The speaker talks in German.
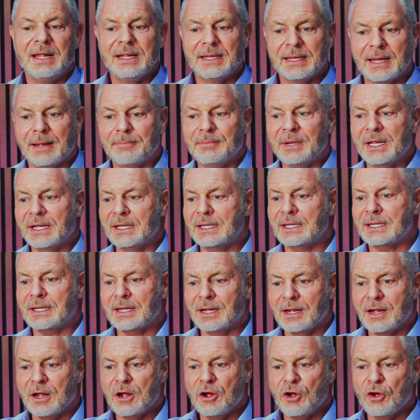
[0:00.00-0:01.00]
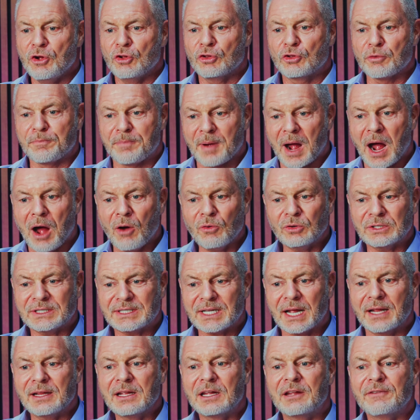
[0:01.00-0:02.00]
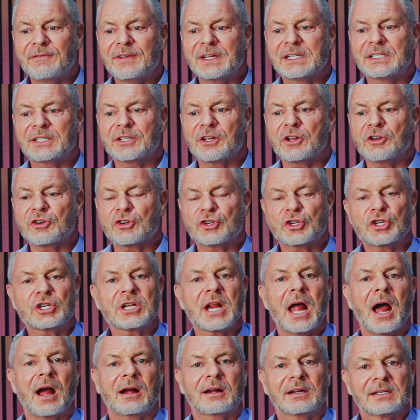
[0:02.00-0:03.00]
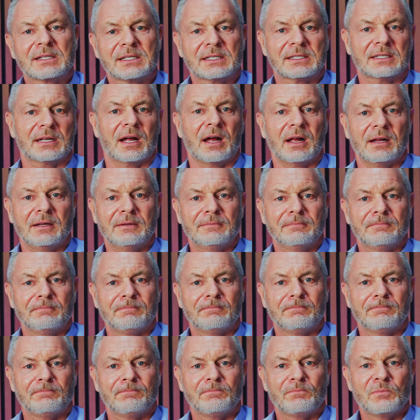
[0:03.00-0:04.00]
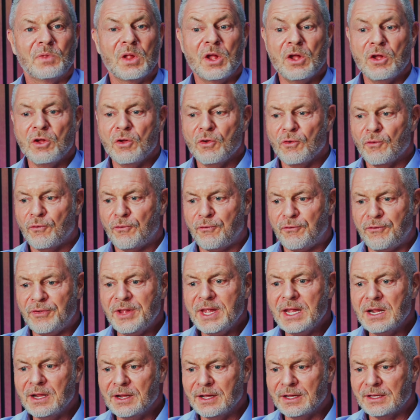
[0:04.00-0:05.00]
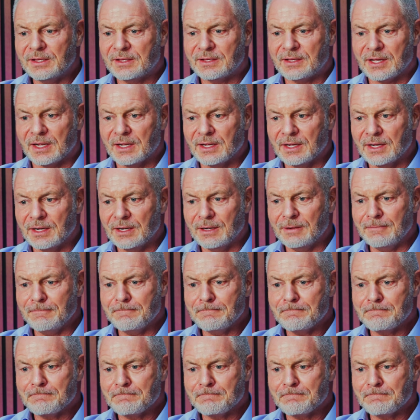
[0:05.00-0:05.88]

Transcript: Nämlich, du brauchst eine gewisse Schlagzahl. Viele Dinge